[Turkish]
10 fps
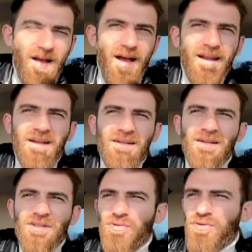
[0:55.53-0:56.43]
her
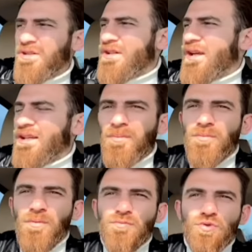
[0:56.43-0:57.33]
Allah'ın günü yıkayan
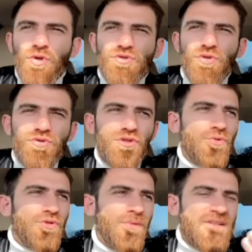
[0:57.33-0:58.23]
adamdım. Toz
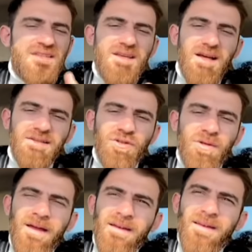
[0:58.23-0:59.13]
kondurmuyordum. E siyah da
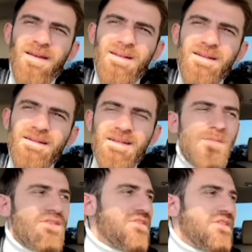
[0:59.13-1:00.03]
öyle. Ben temizliği